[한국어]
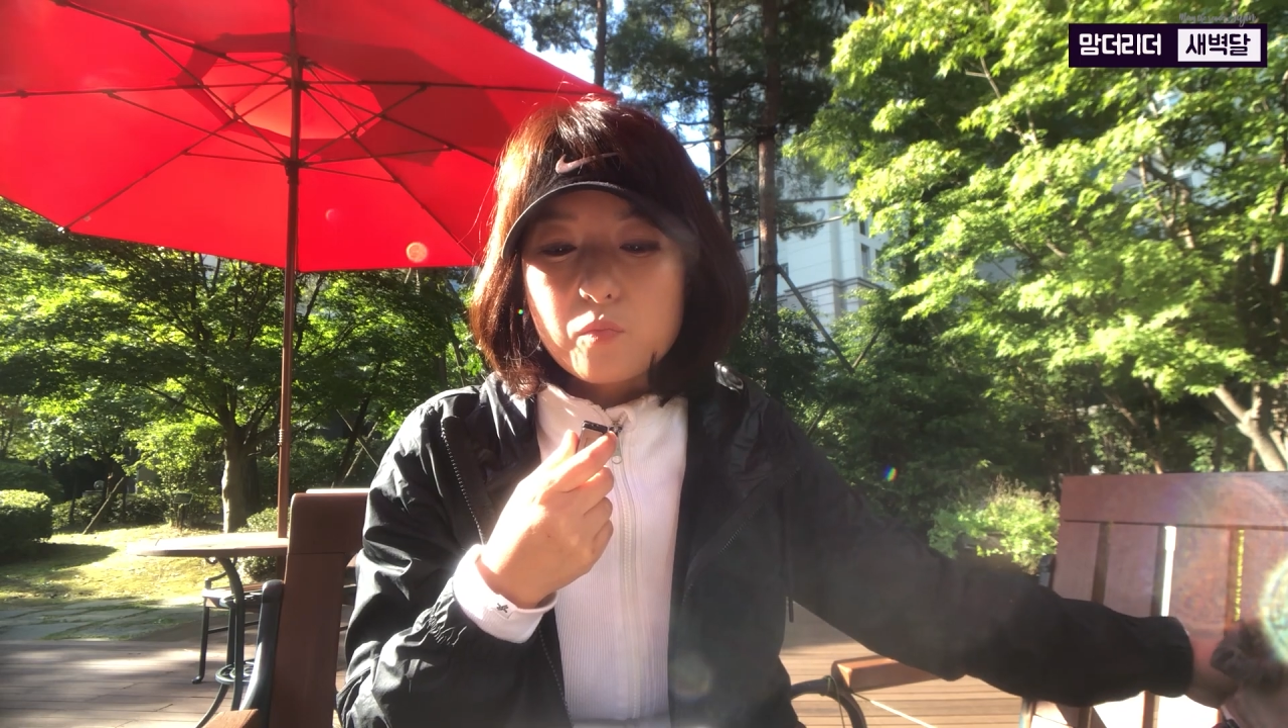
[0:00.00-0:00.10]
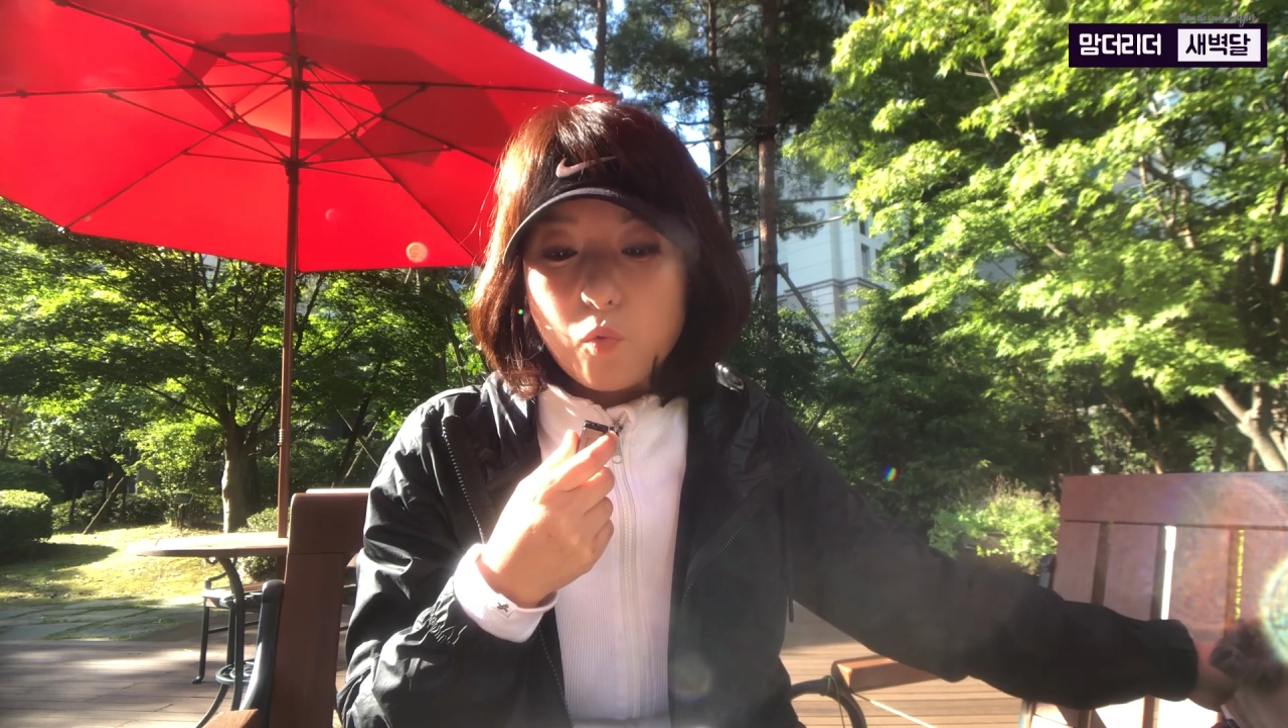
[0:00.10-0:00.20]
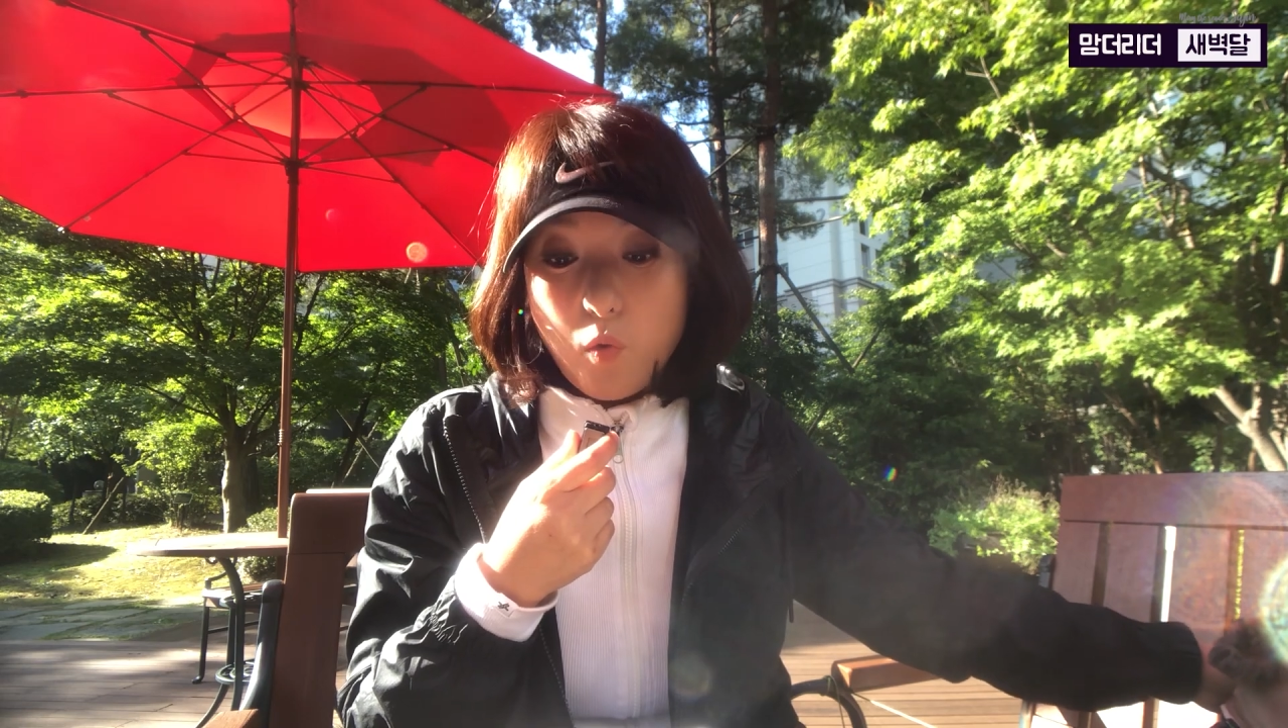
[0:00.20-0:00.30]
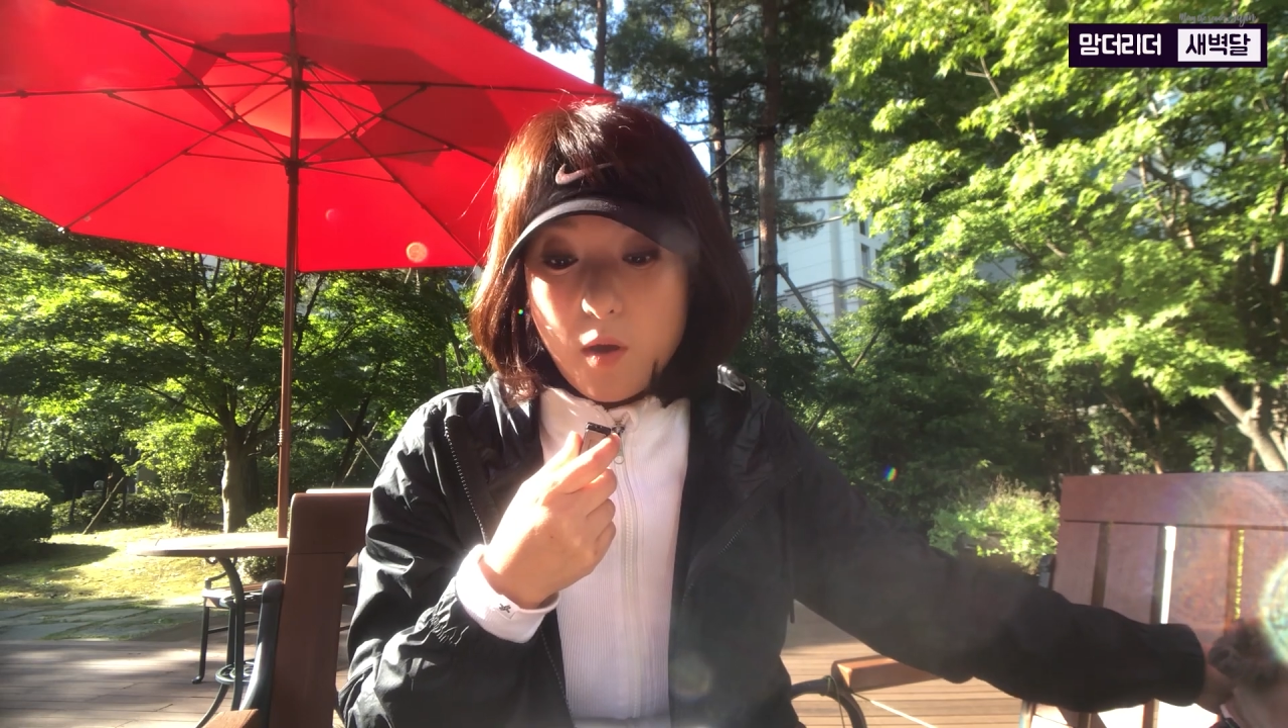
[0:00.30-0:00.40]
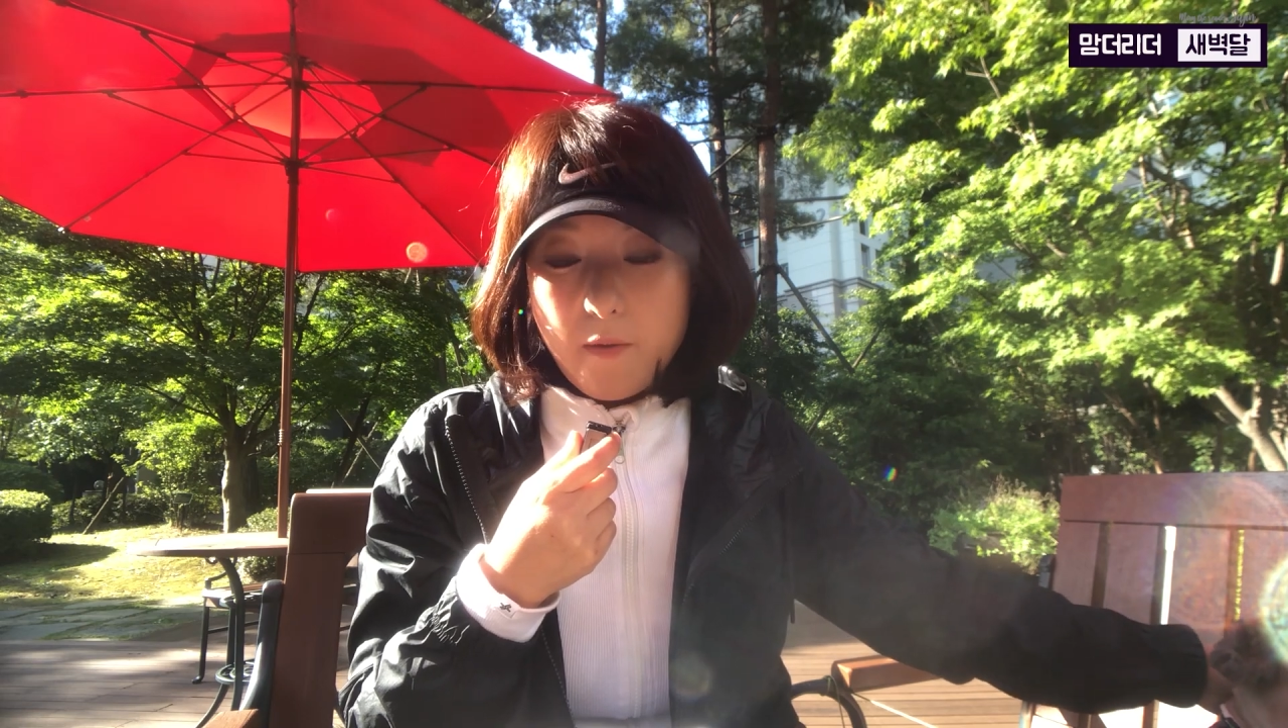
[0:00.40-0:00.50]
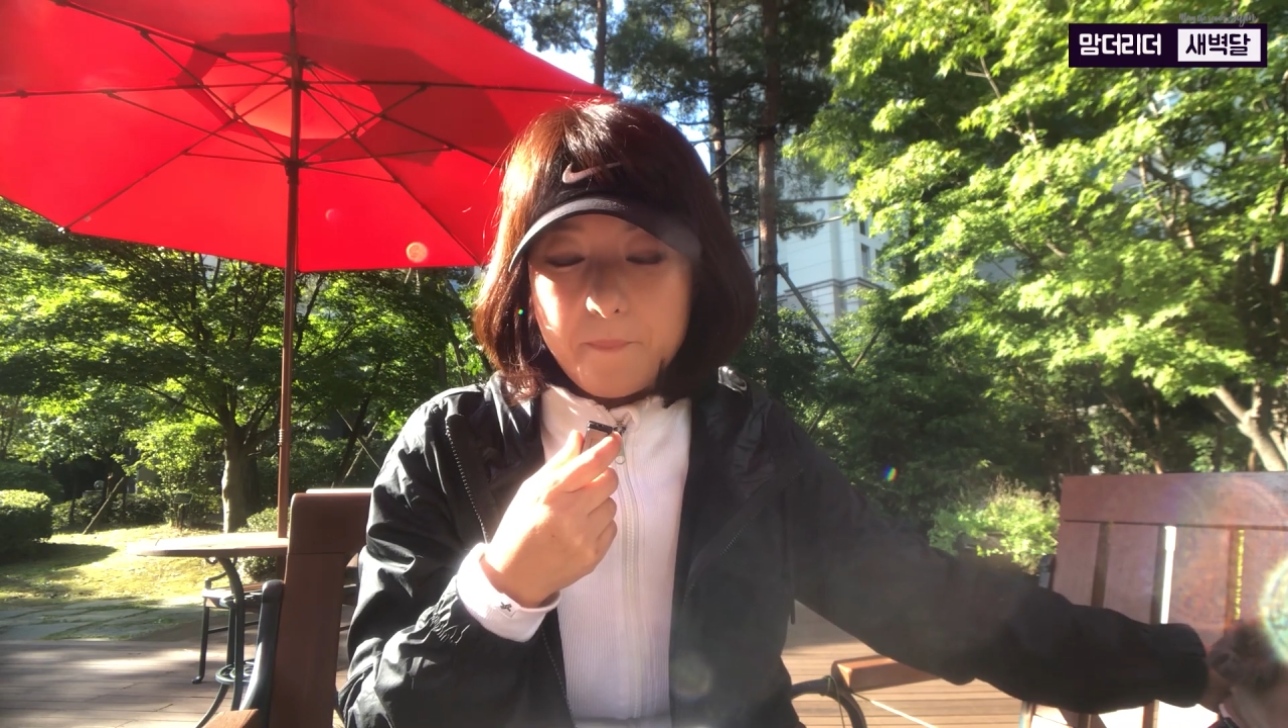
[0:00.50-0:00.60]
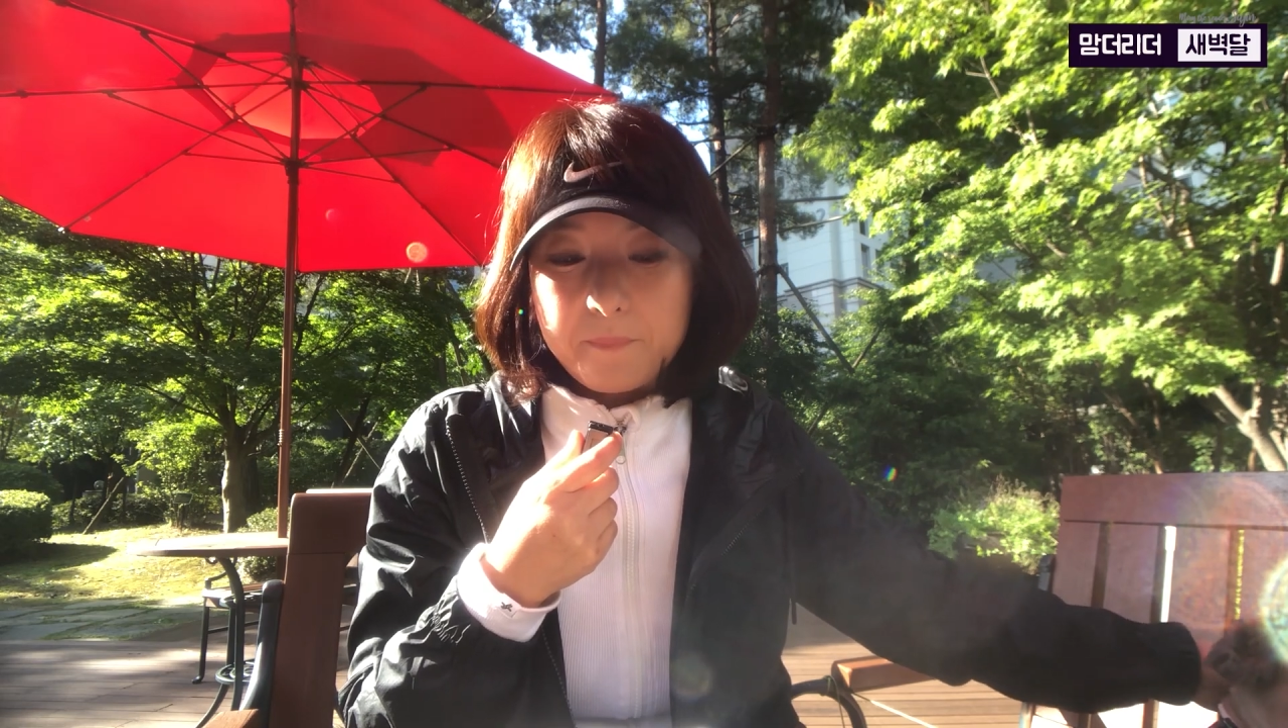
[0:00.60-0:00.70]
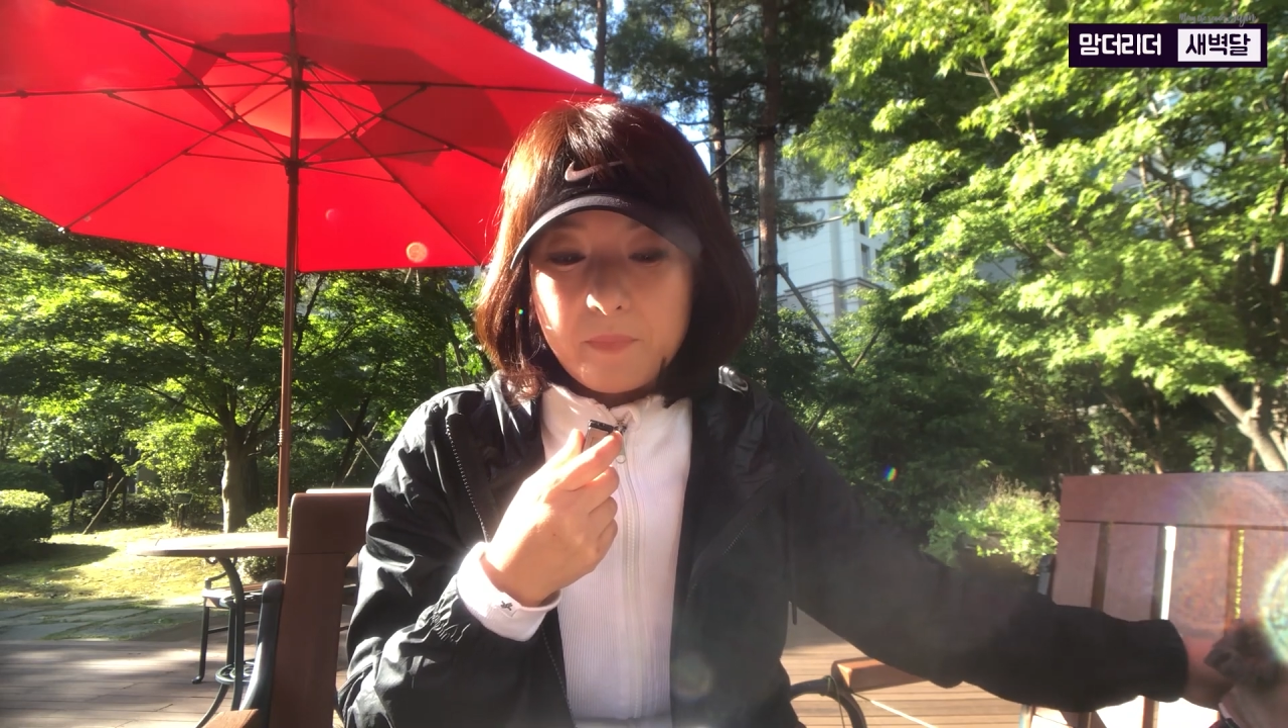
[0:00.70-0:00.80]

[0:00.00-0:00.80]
보아